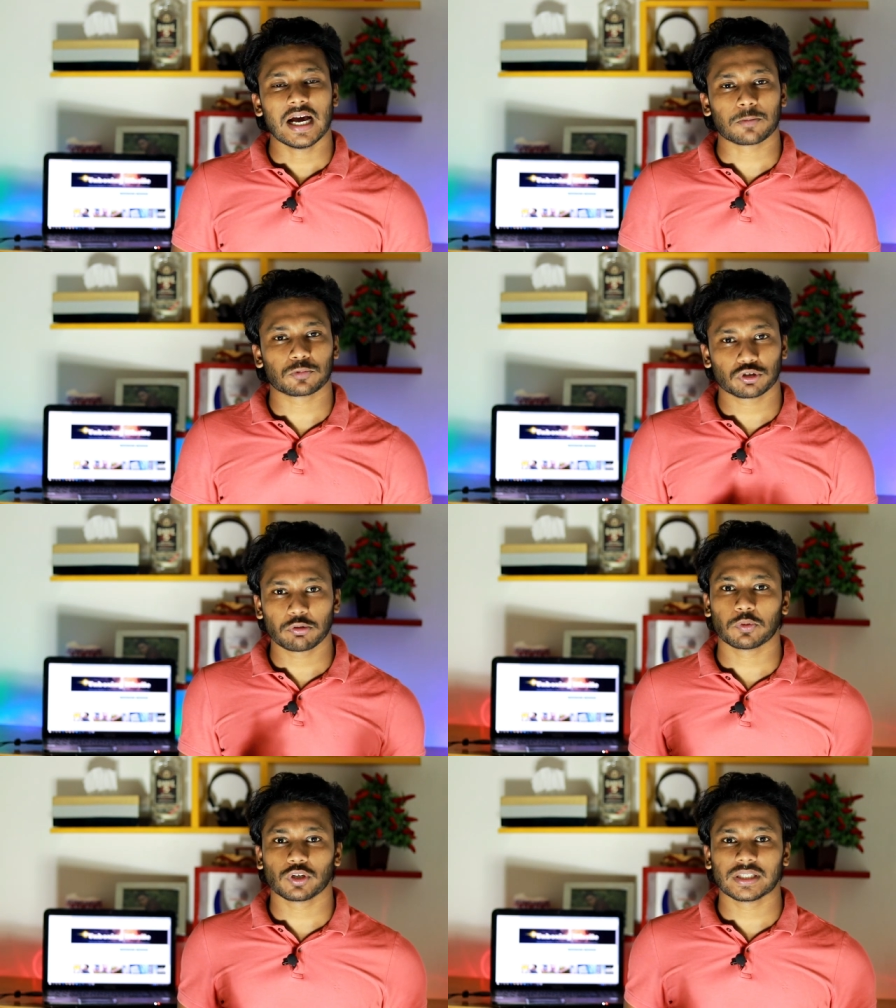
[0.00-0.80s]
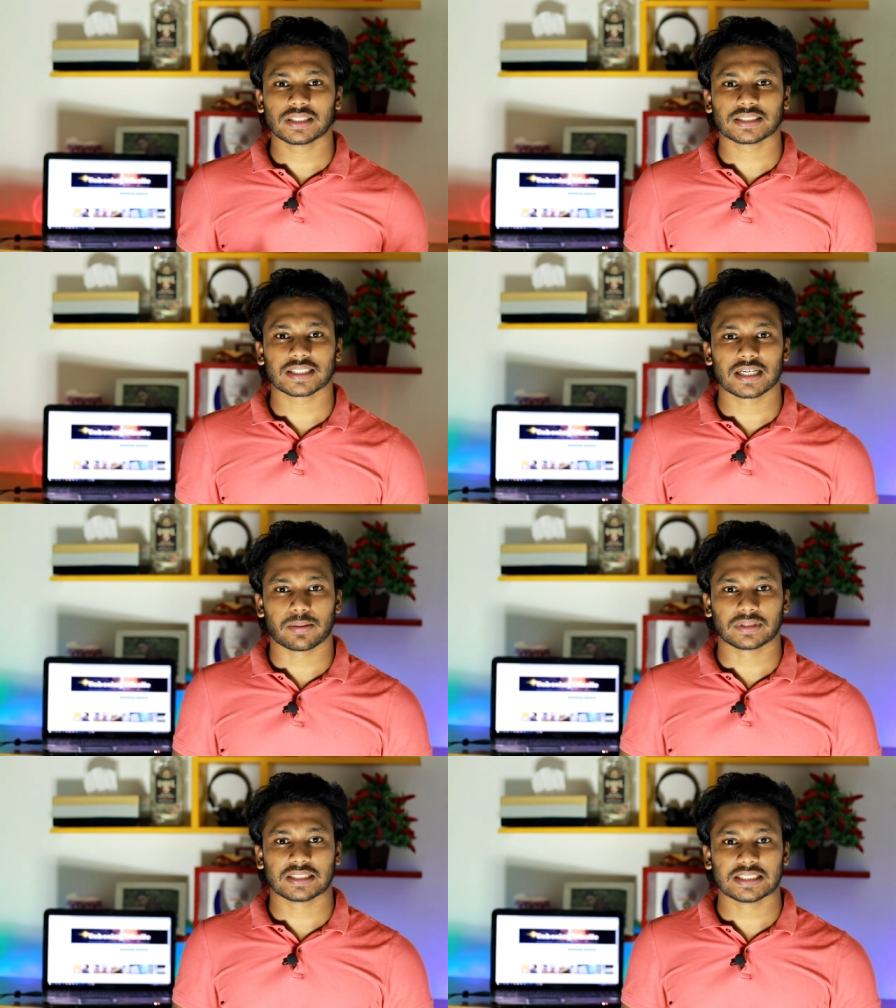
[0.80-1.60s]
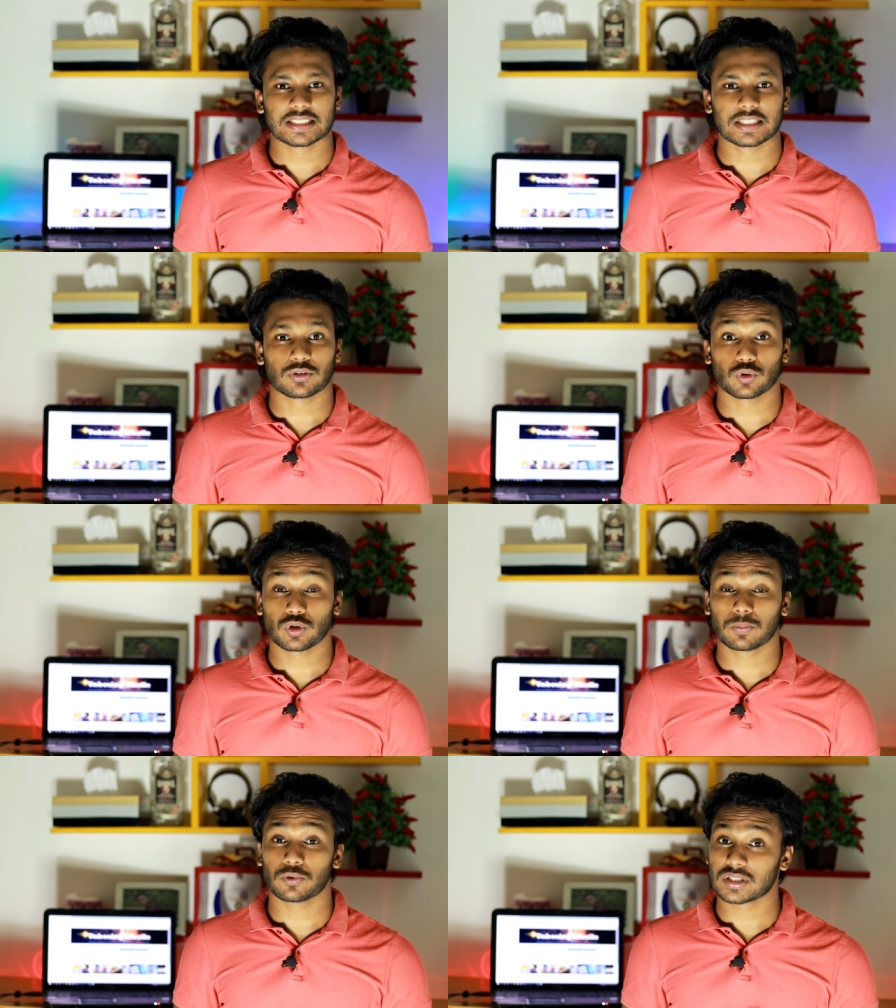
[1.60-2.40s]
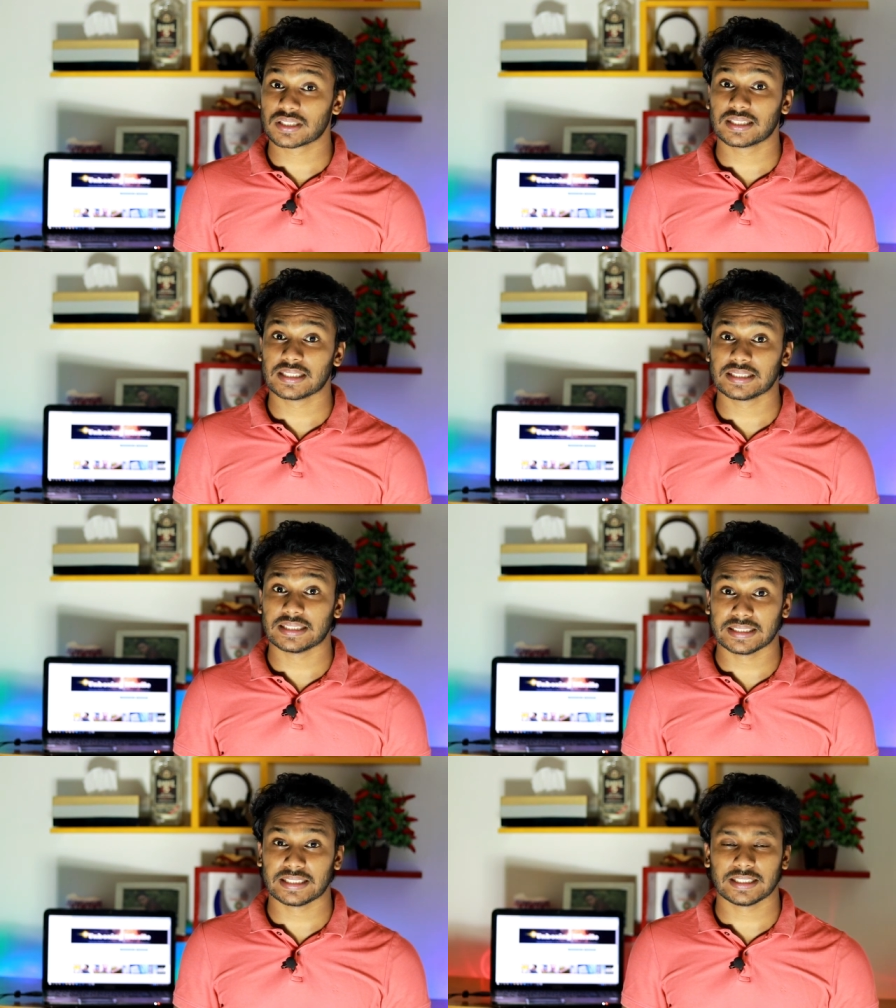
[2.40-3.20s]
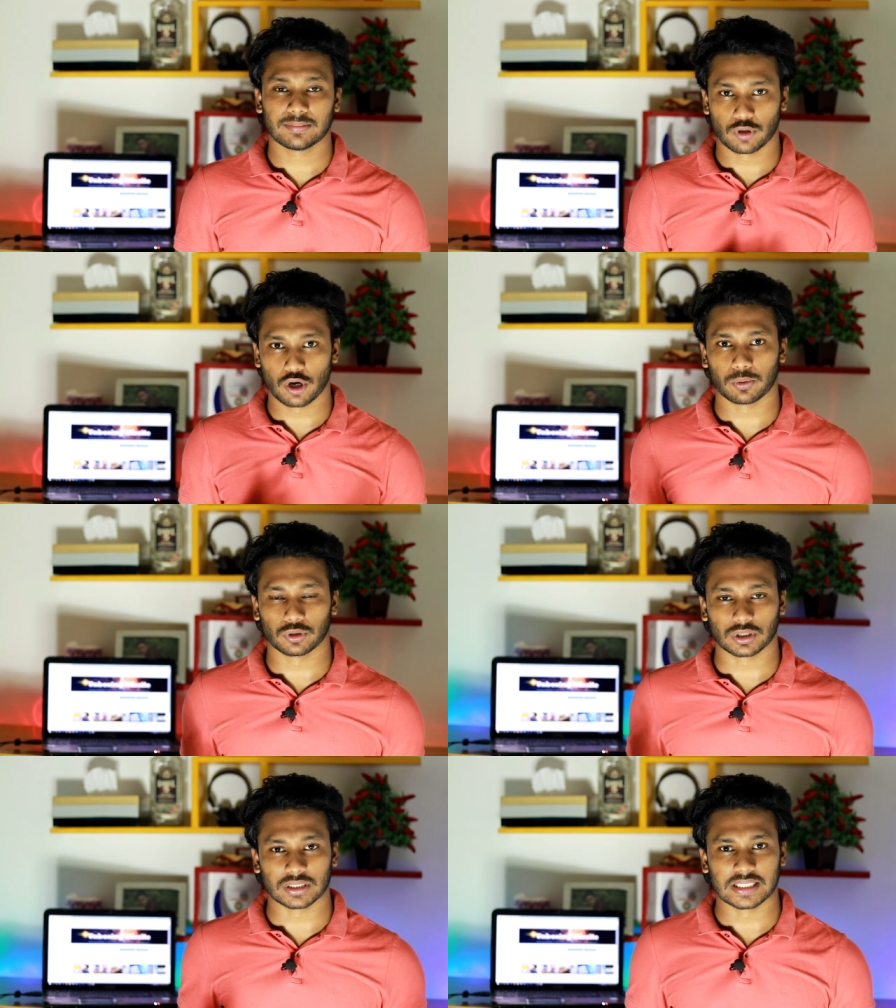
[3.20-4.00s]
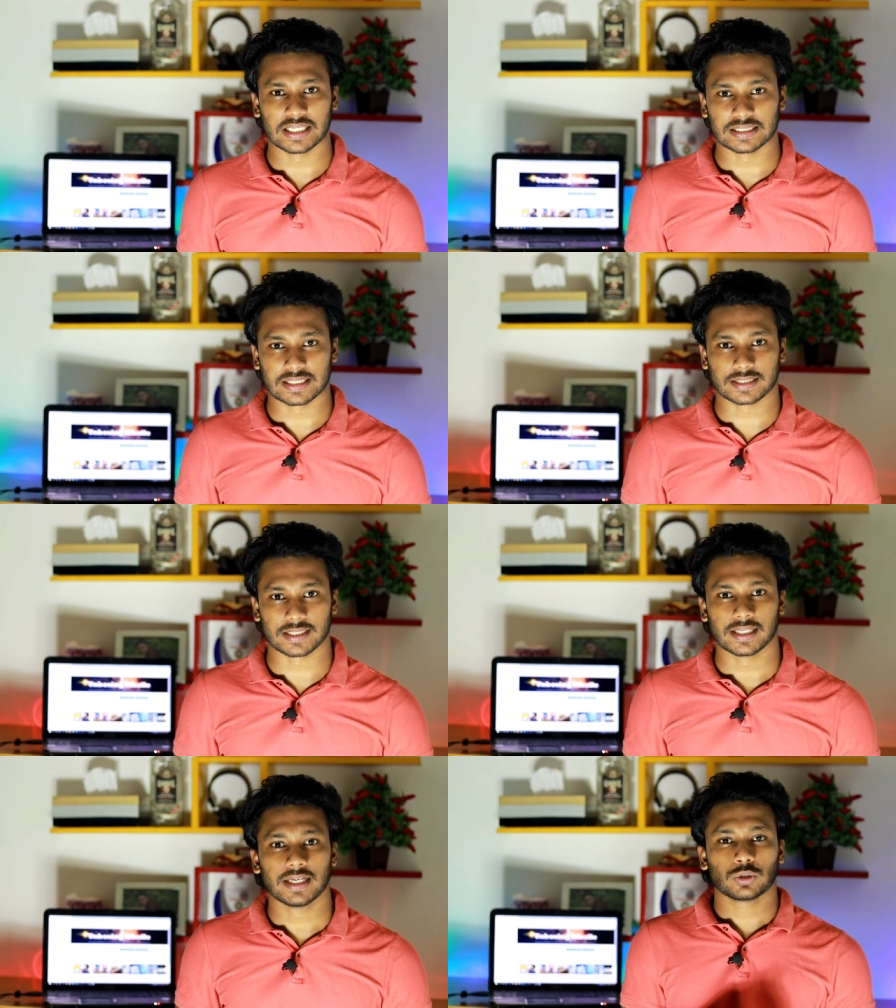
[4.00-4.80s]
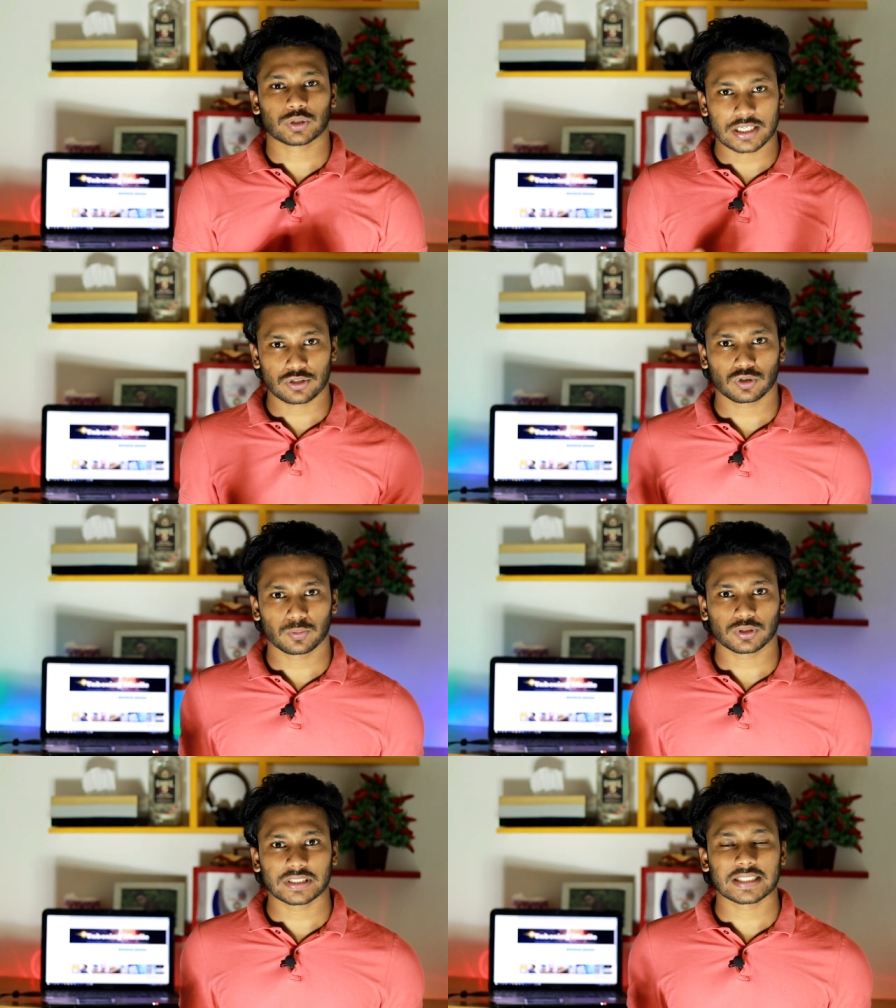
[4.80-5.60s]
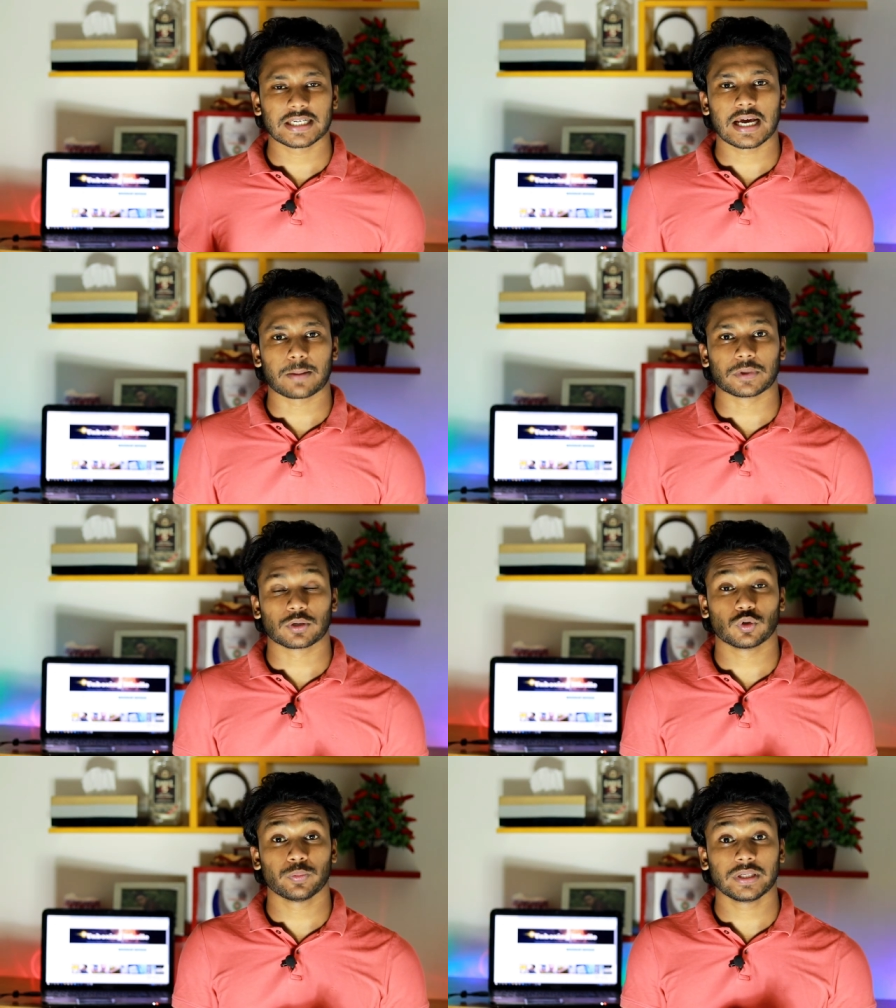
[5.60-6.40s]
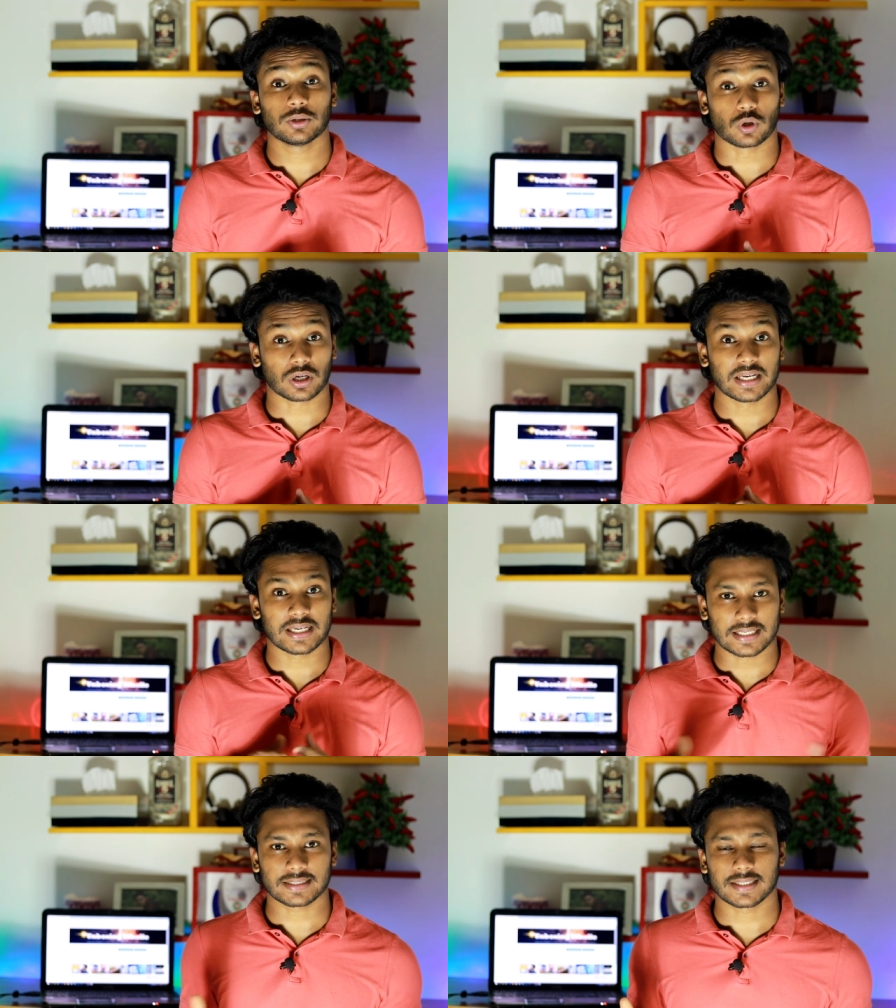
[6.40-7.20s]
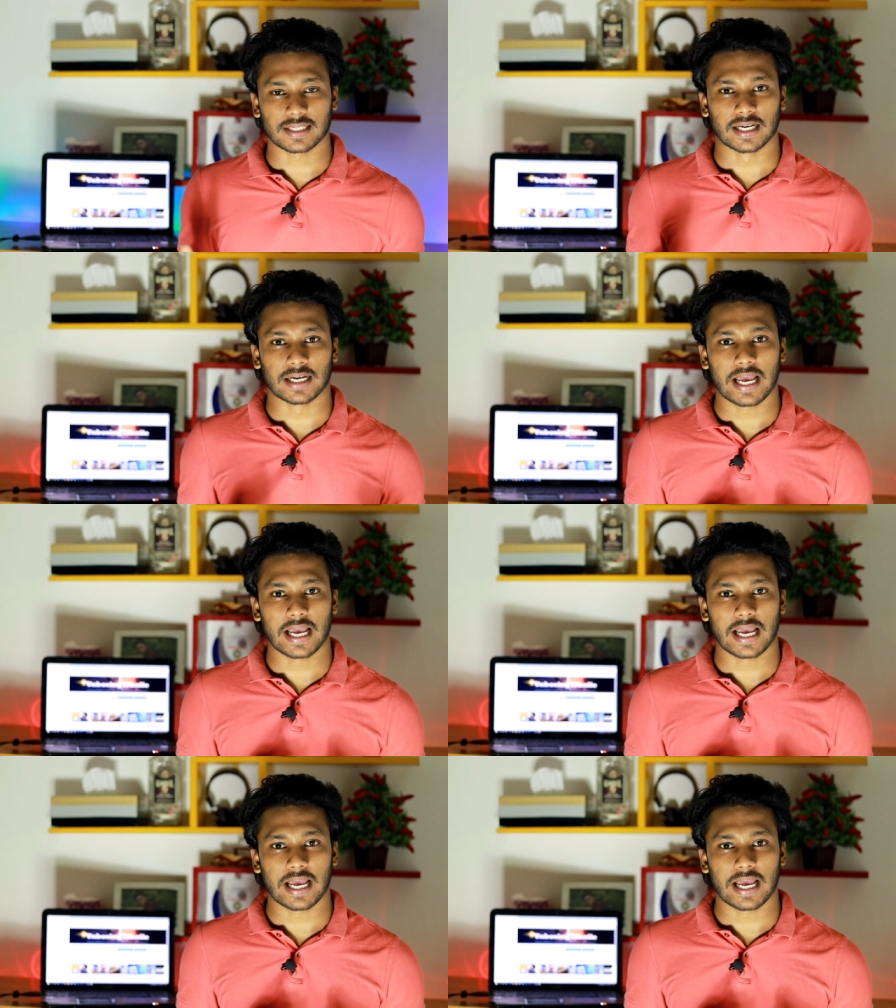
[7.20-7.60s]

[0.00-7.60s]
আর প্রথমে বলে নিতে চাই আমাদের দেশের করোনা পরিস্থিতি দিন দিন ভয়াবহতার দিকে যাচ্ছে তো সেই জন্য বলতে চাই আপনার খুবই দরকারি কাজ ছাড়া